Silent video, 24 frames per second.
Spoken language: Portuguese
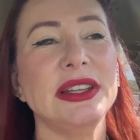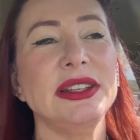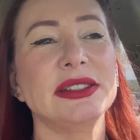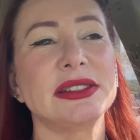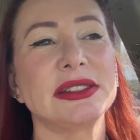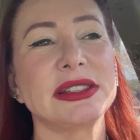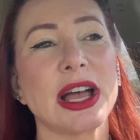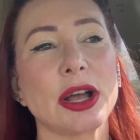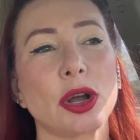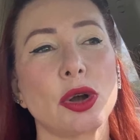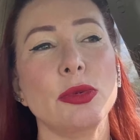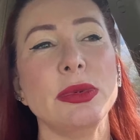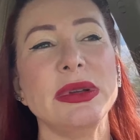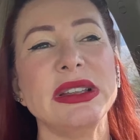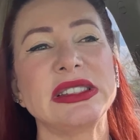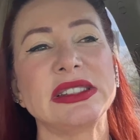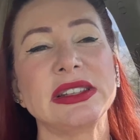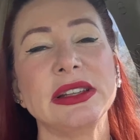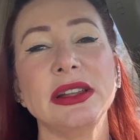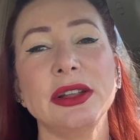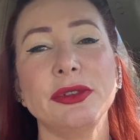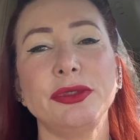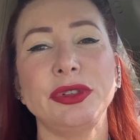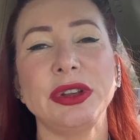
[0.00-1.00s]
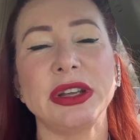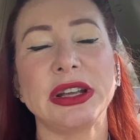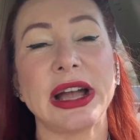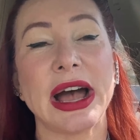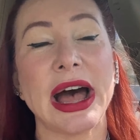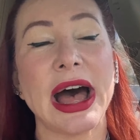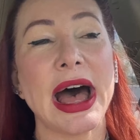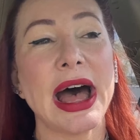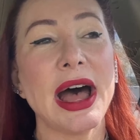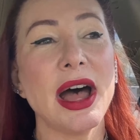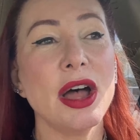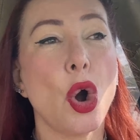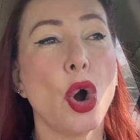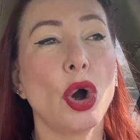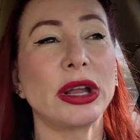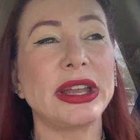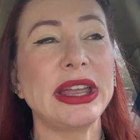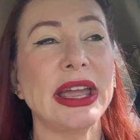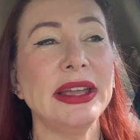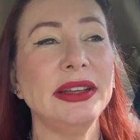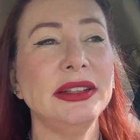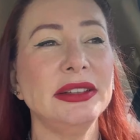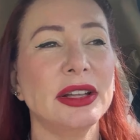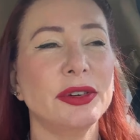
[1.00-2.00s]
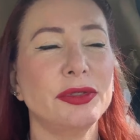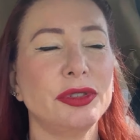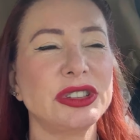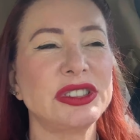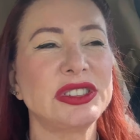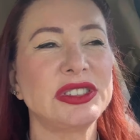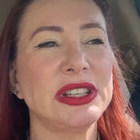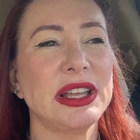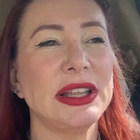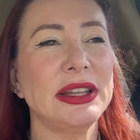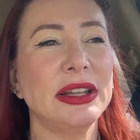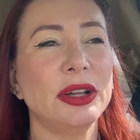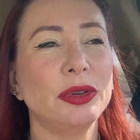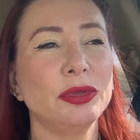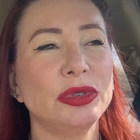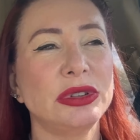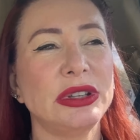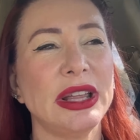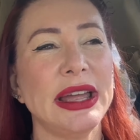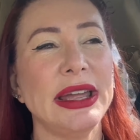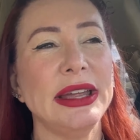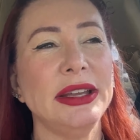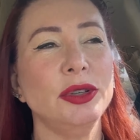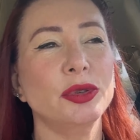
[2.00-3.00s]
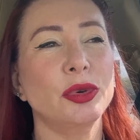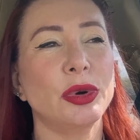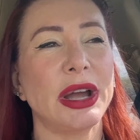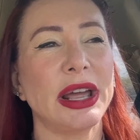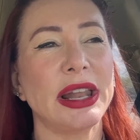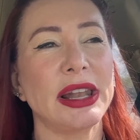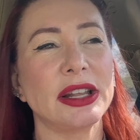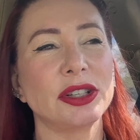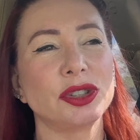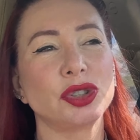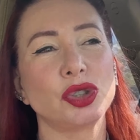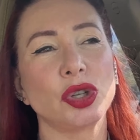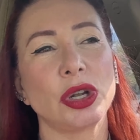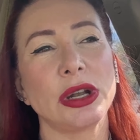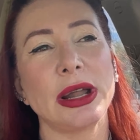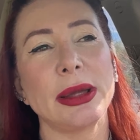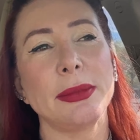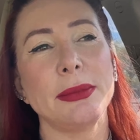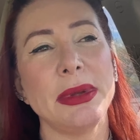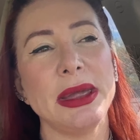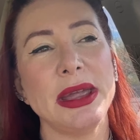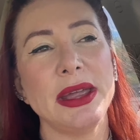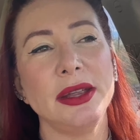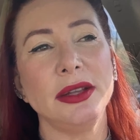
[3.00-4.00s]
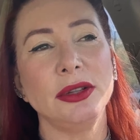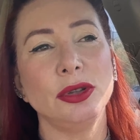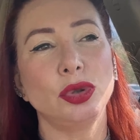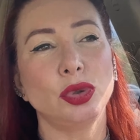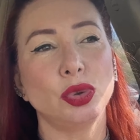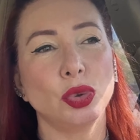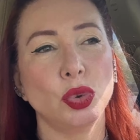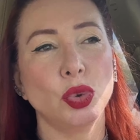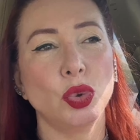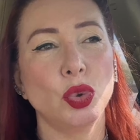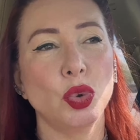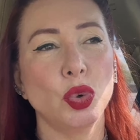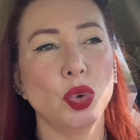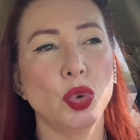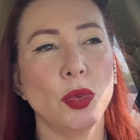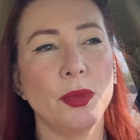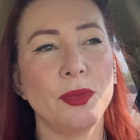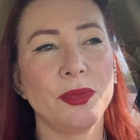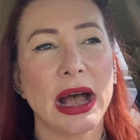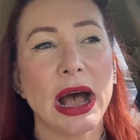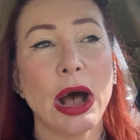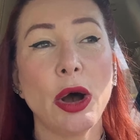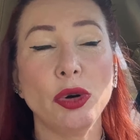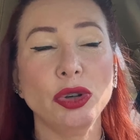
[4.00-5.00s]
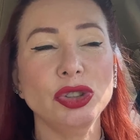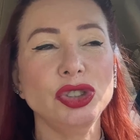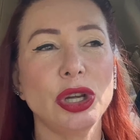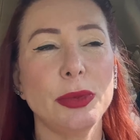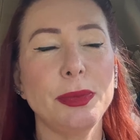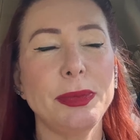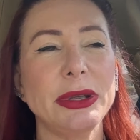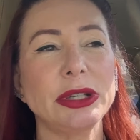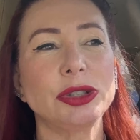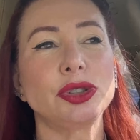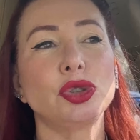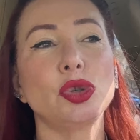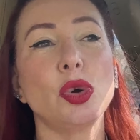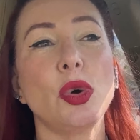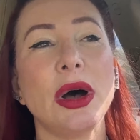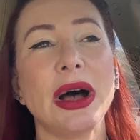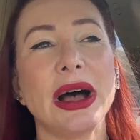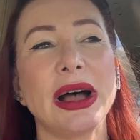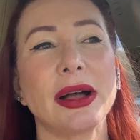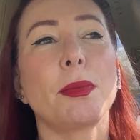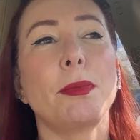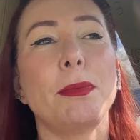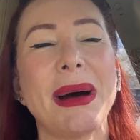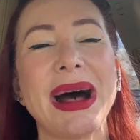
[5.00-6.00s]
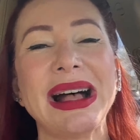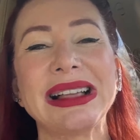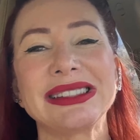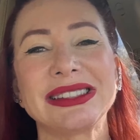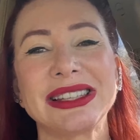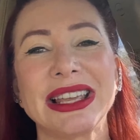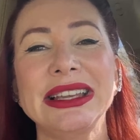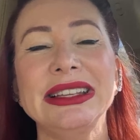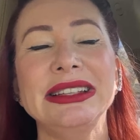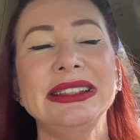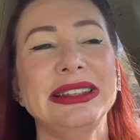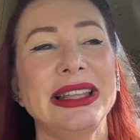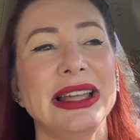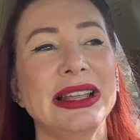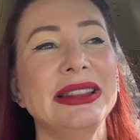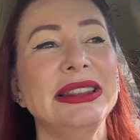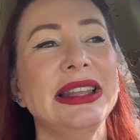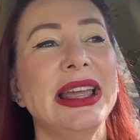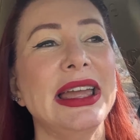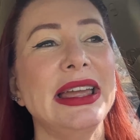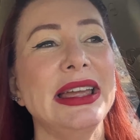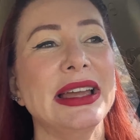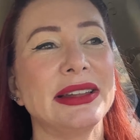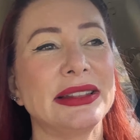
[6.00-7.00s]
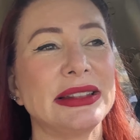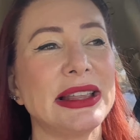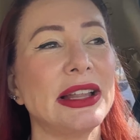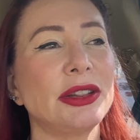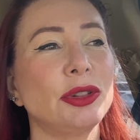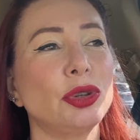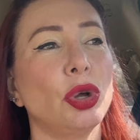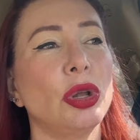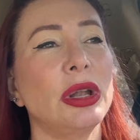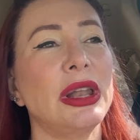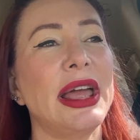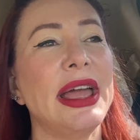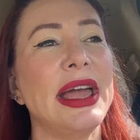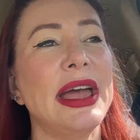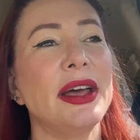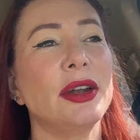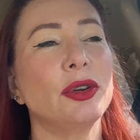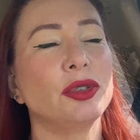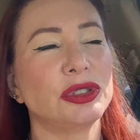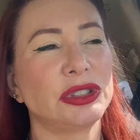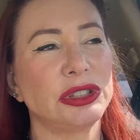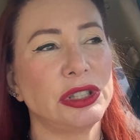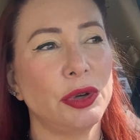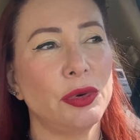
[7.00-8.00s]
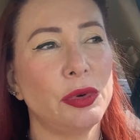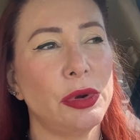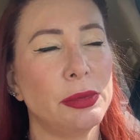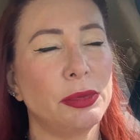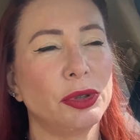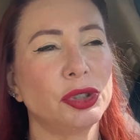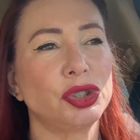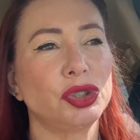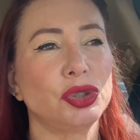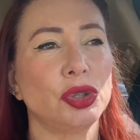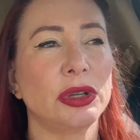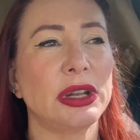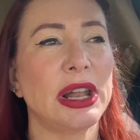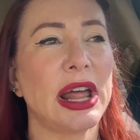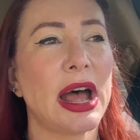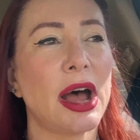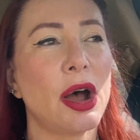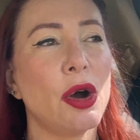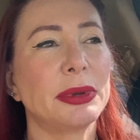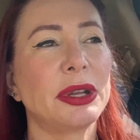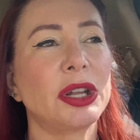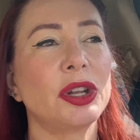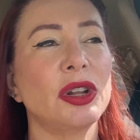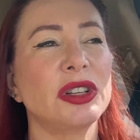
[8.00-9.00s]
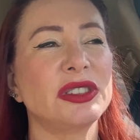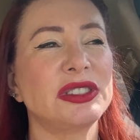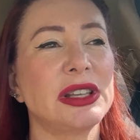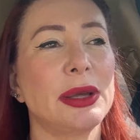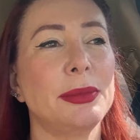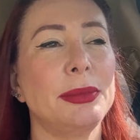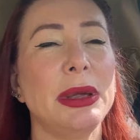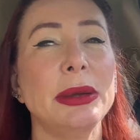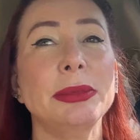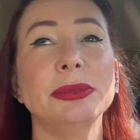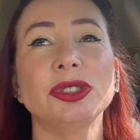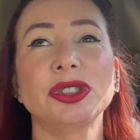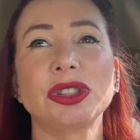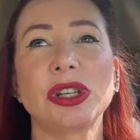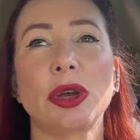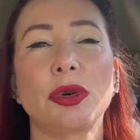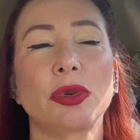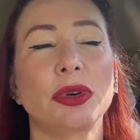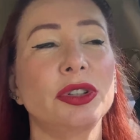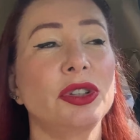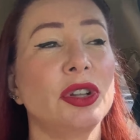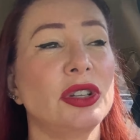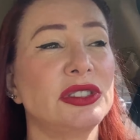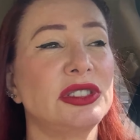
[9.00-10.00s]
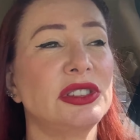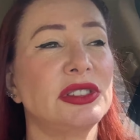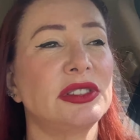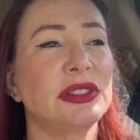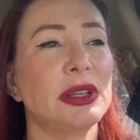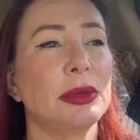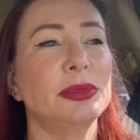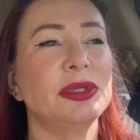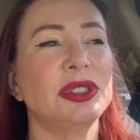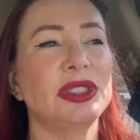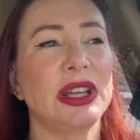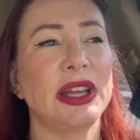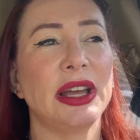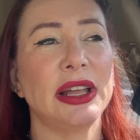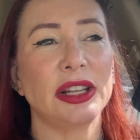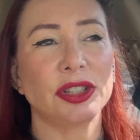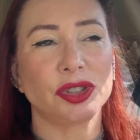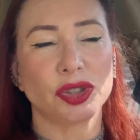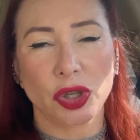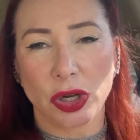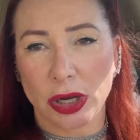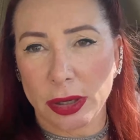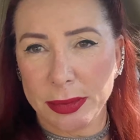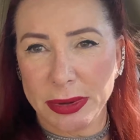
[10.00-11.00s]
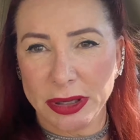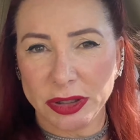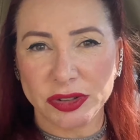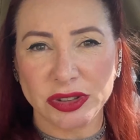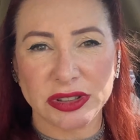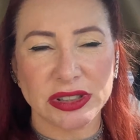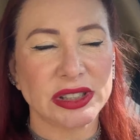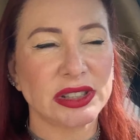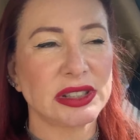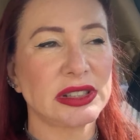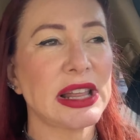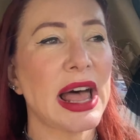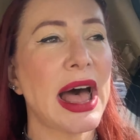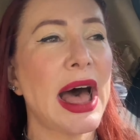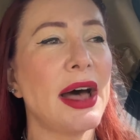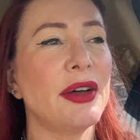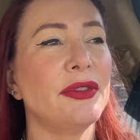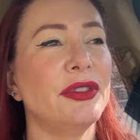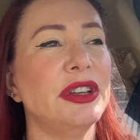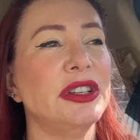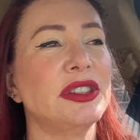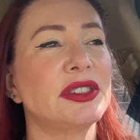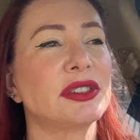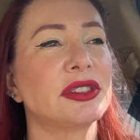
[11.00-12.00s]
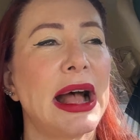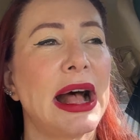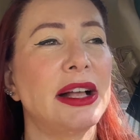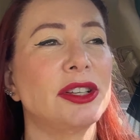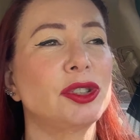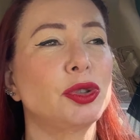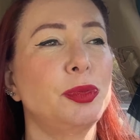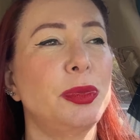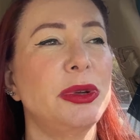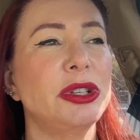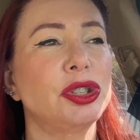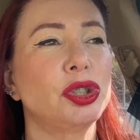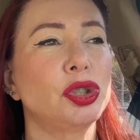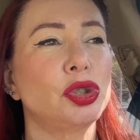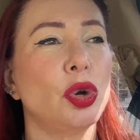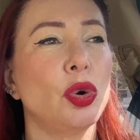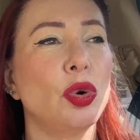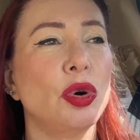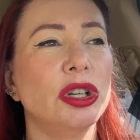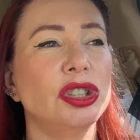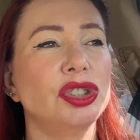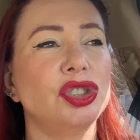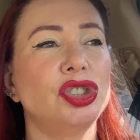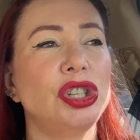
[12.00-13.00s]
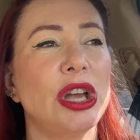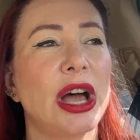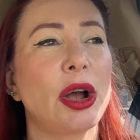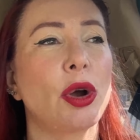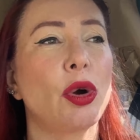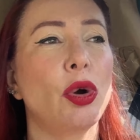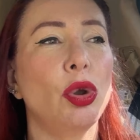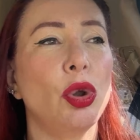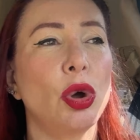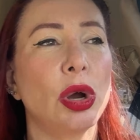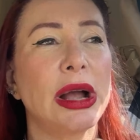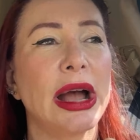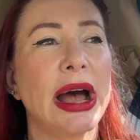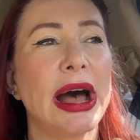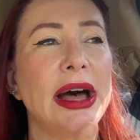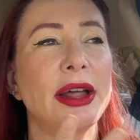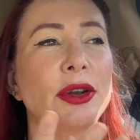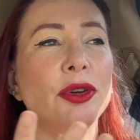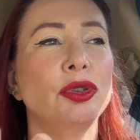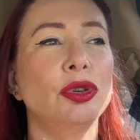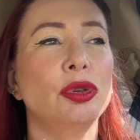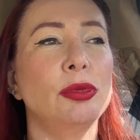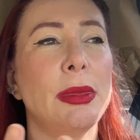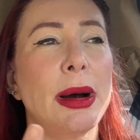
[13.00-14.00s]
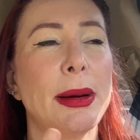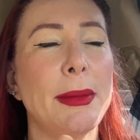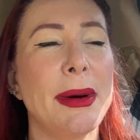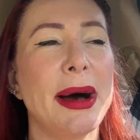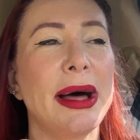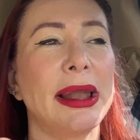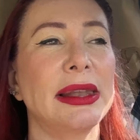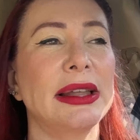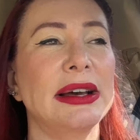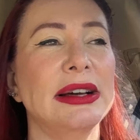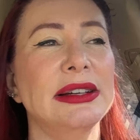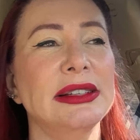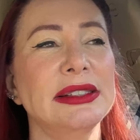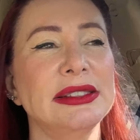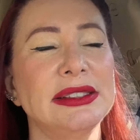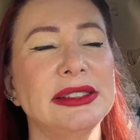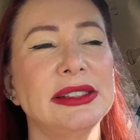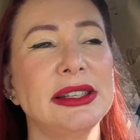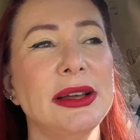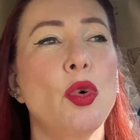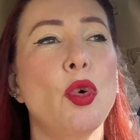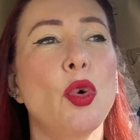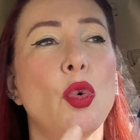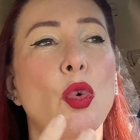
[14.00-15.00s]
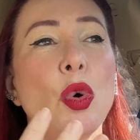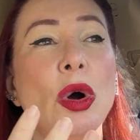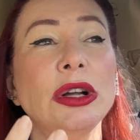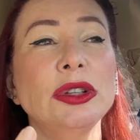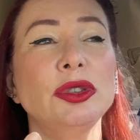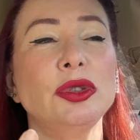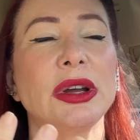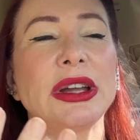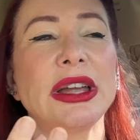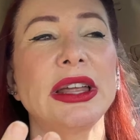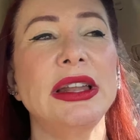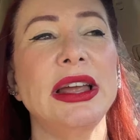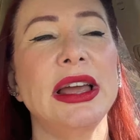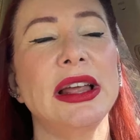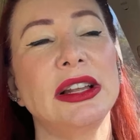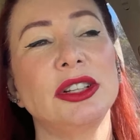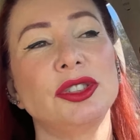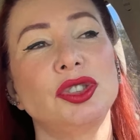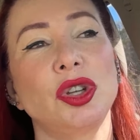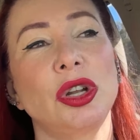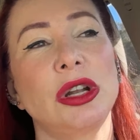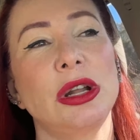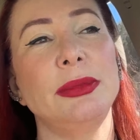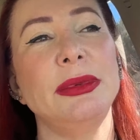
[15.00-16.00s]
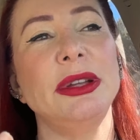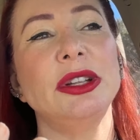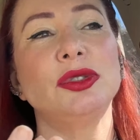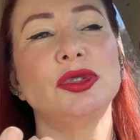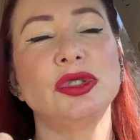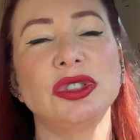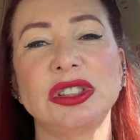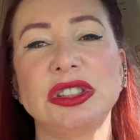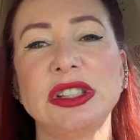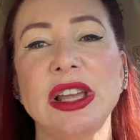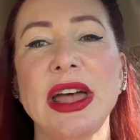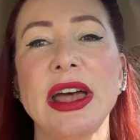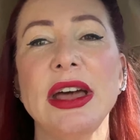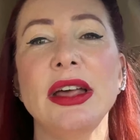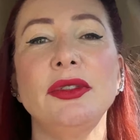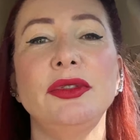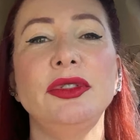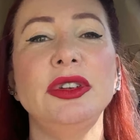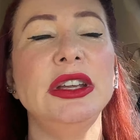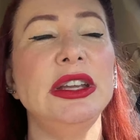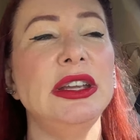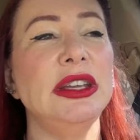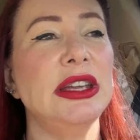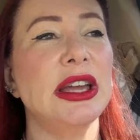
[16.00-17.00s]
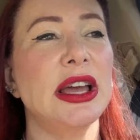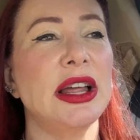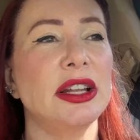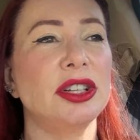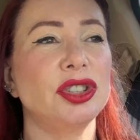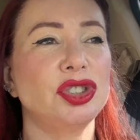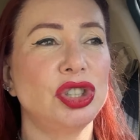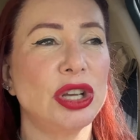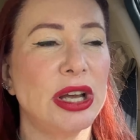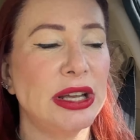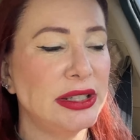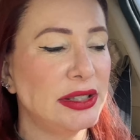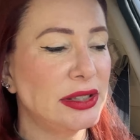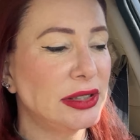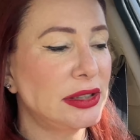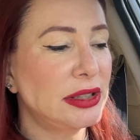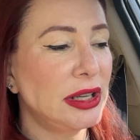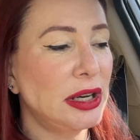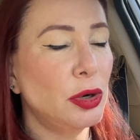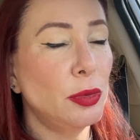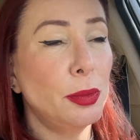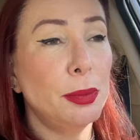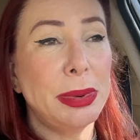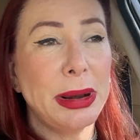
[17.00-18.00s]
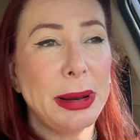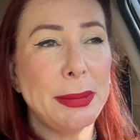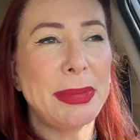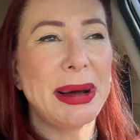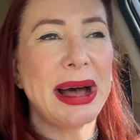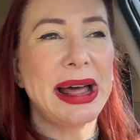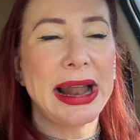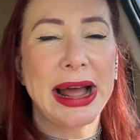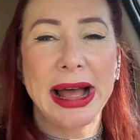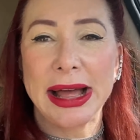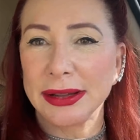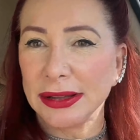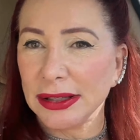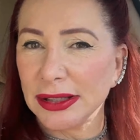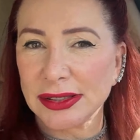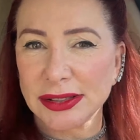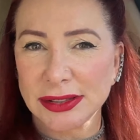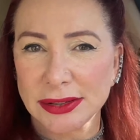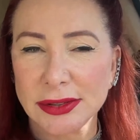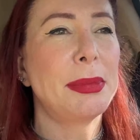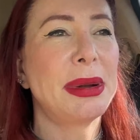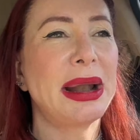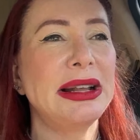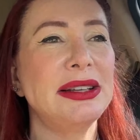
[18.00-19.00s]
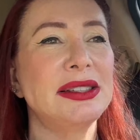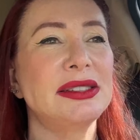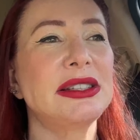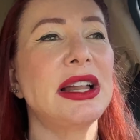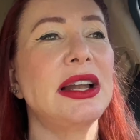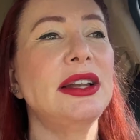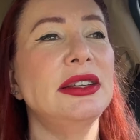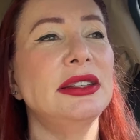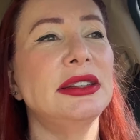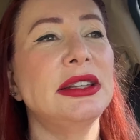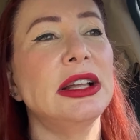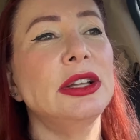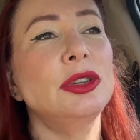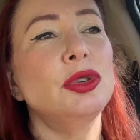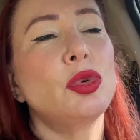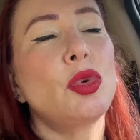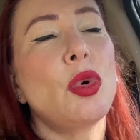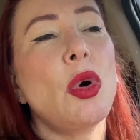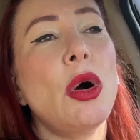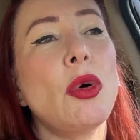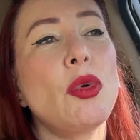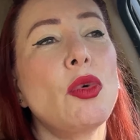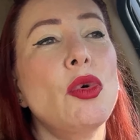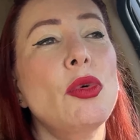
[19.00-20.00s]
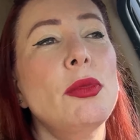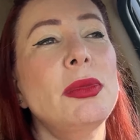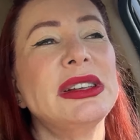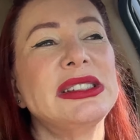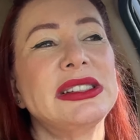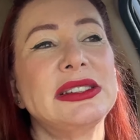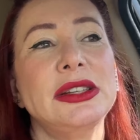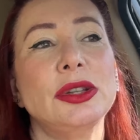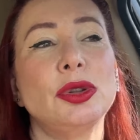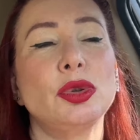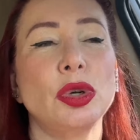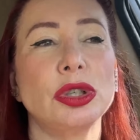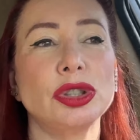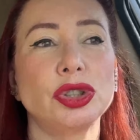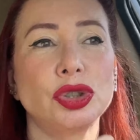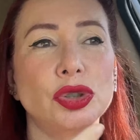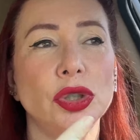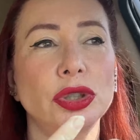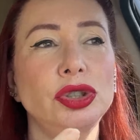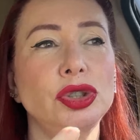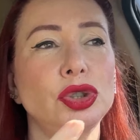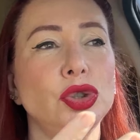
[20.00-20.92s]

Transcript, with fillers: está começando a ficar ou que ainda você não tem um relacionamento aonde a pessoa passa a entender e até tolera o seu emocional, que nós sabemos que quando nós estamos em relacionamentos estáveis, as pessoas já colocaram numa balança o quanto aquele relacionamento serve e elas já estão preparadas para estar lidando com algumas situações